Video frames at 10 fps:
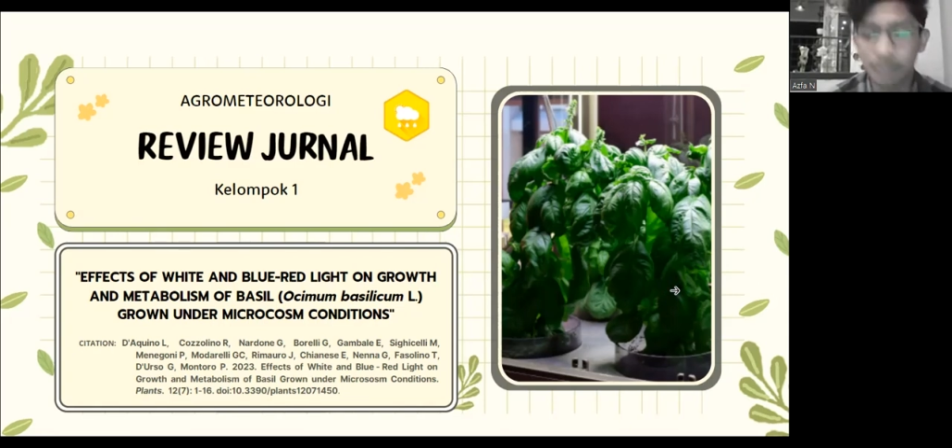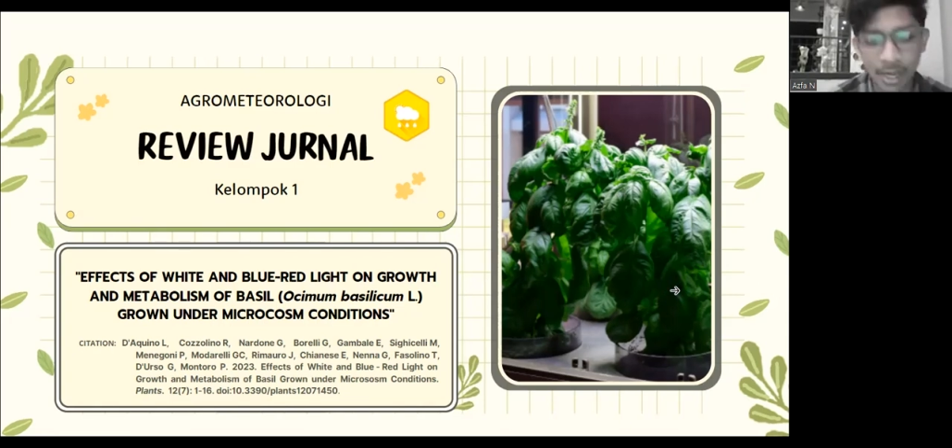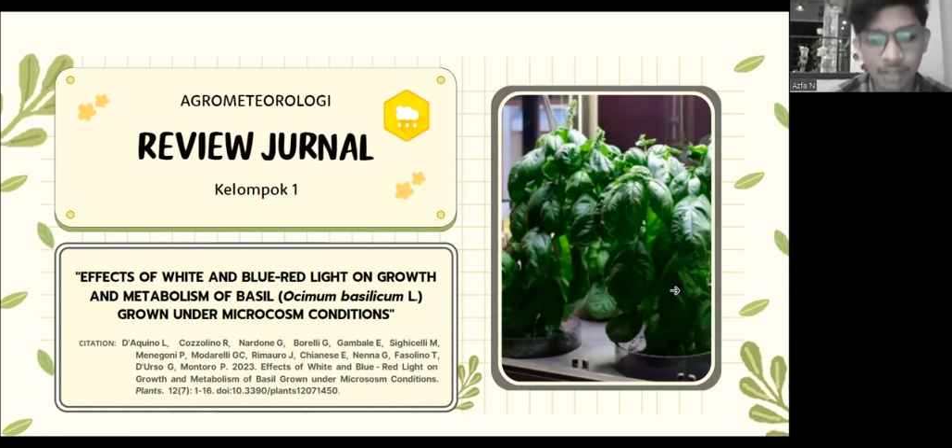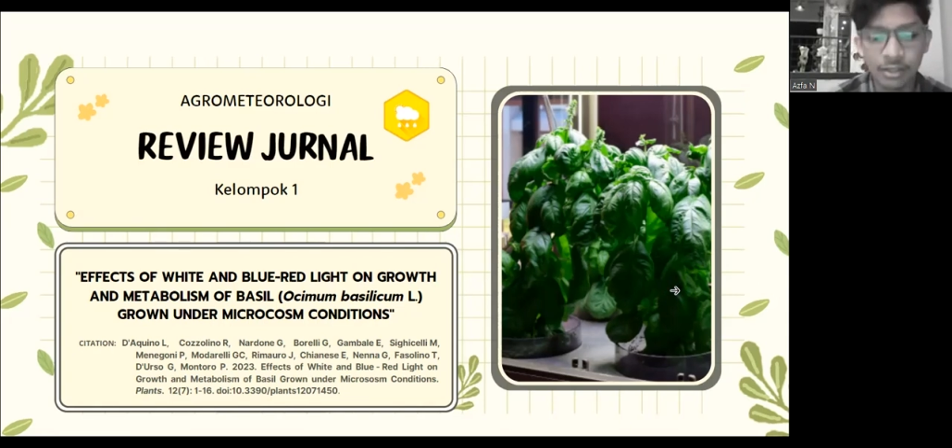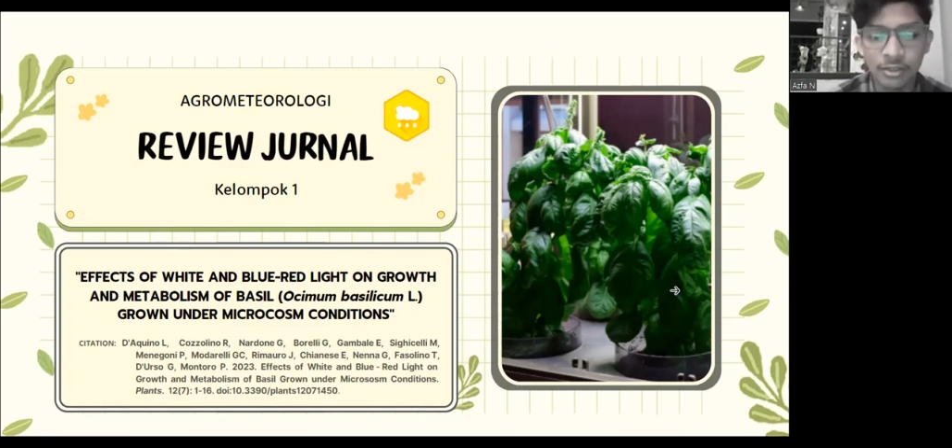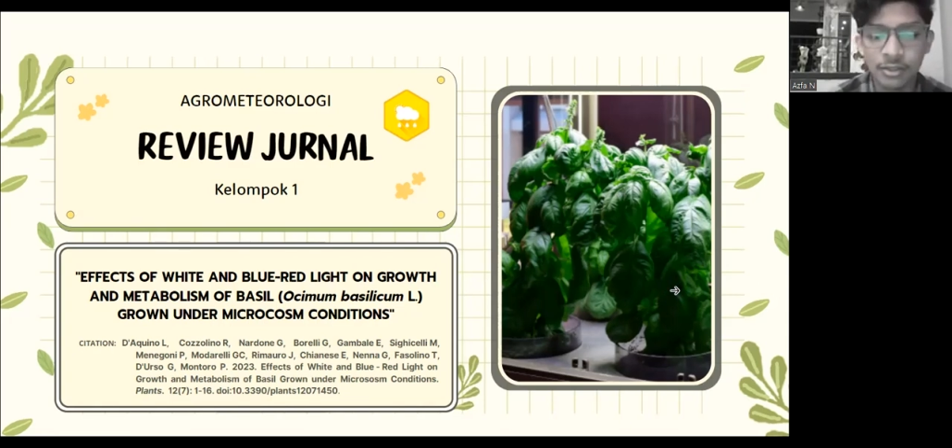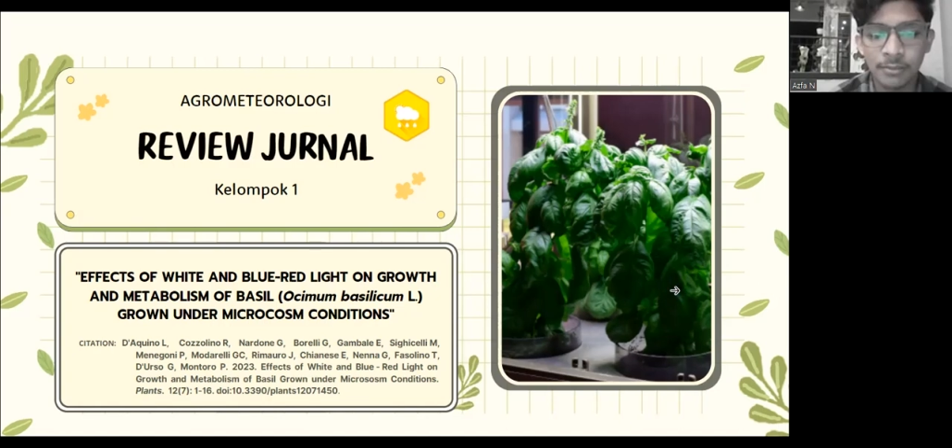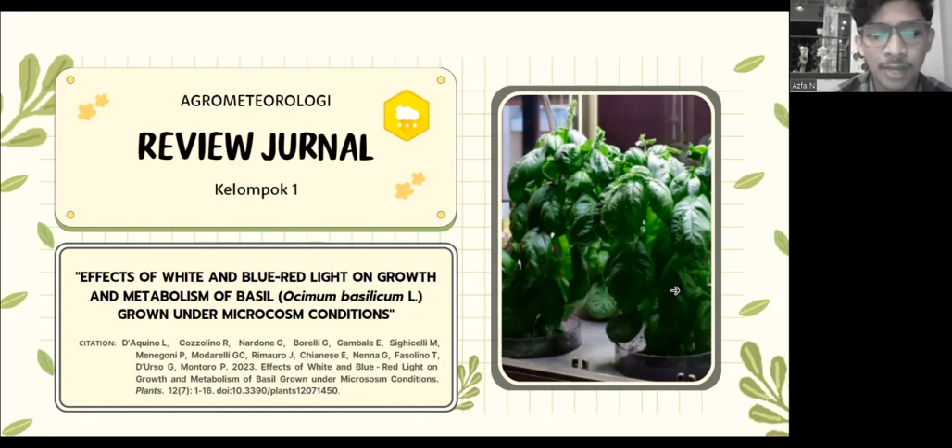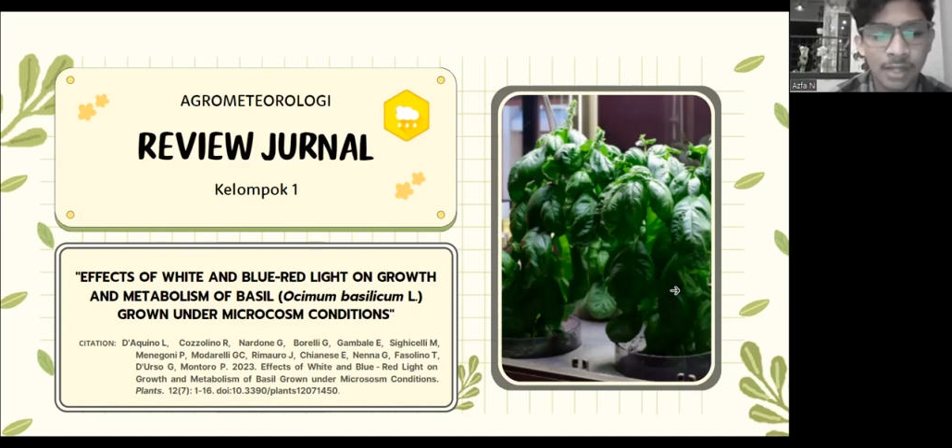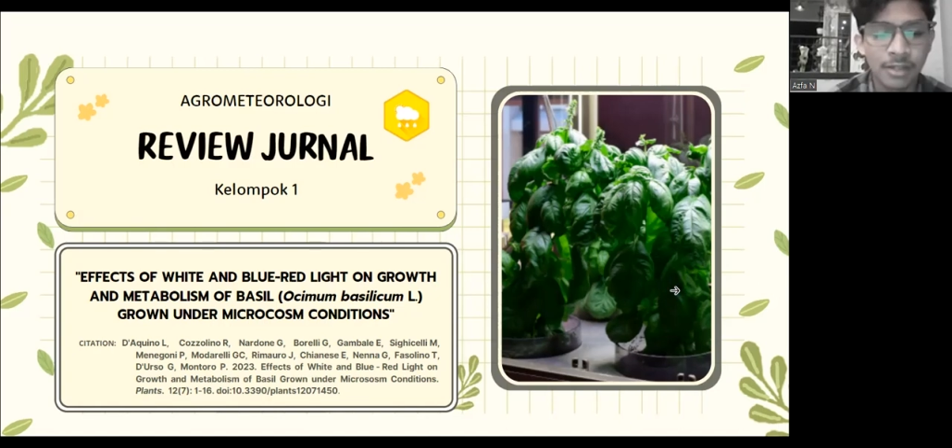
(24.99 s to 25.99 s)
micros
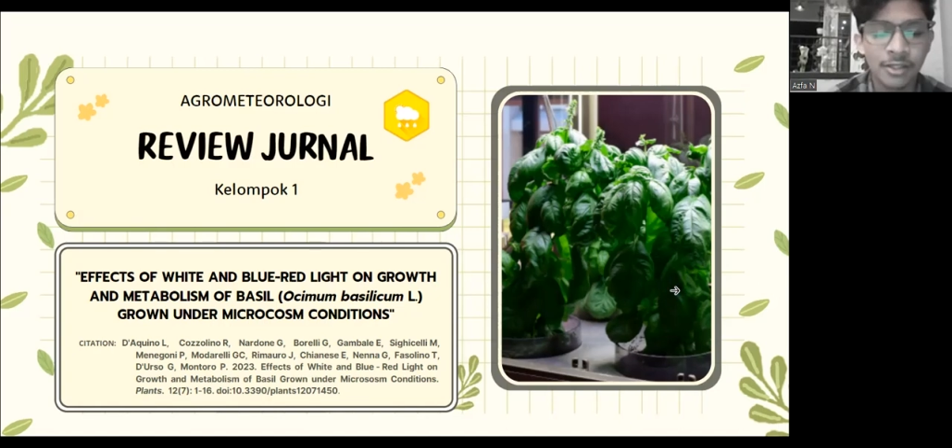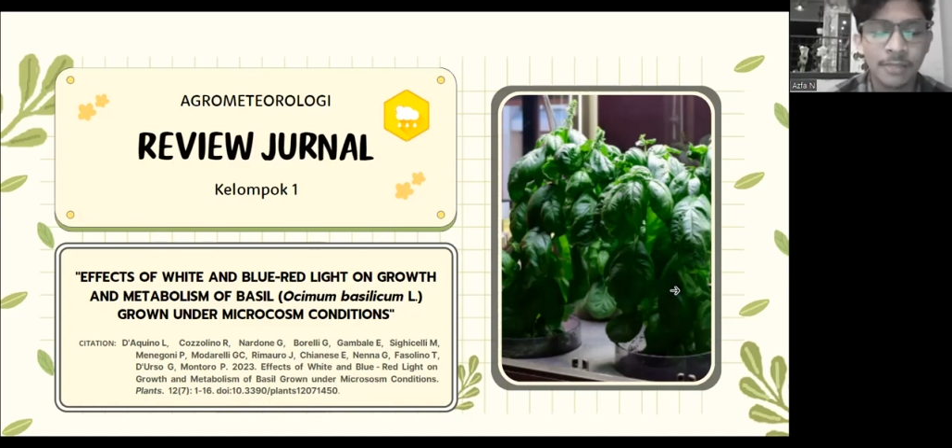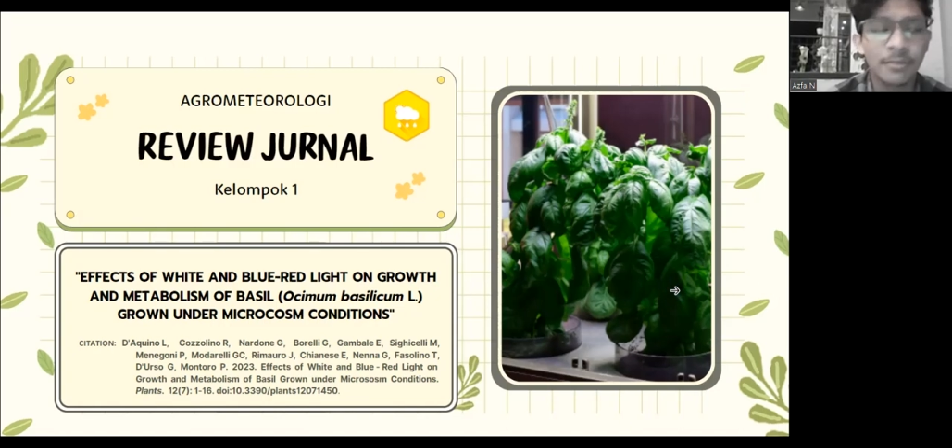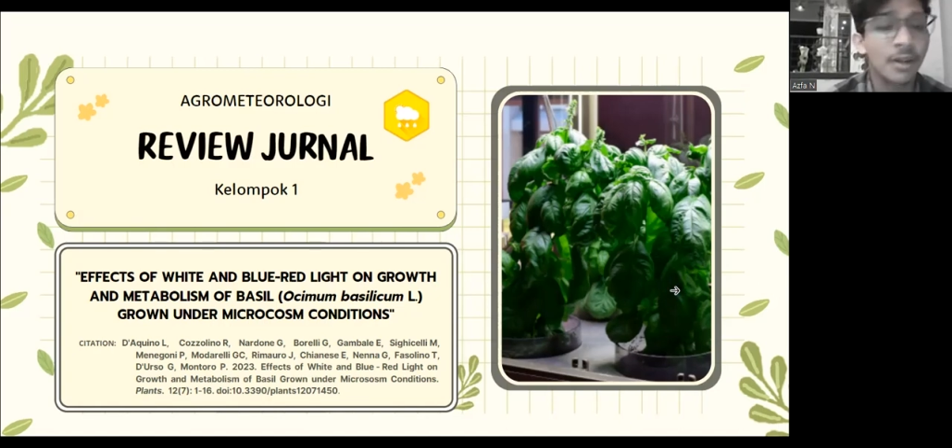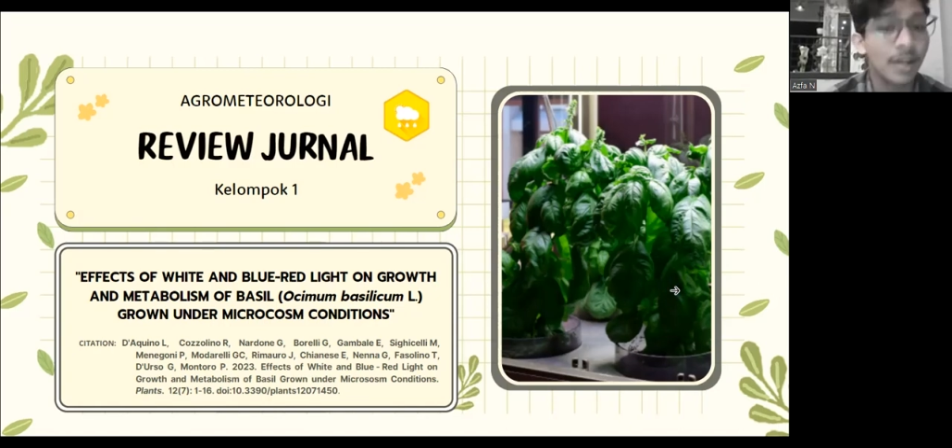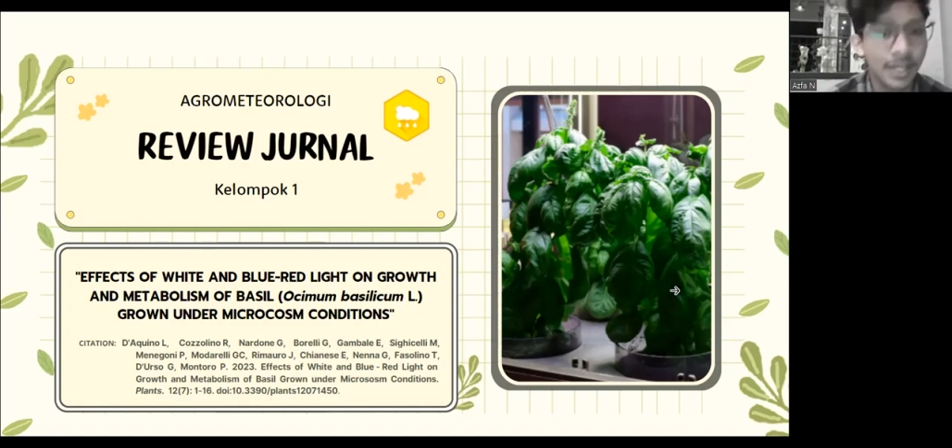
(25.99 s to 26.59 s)
microsome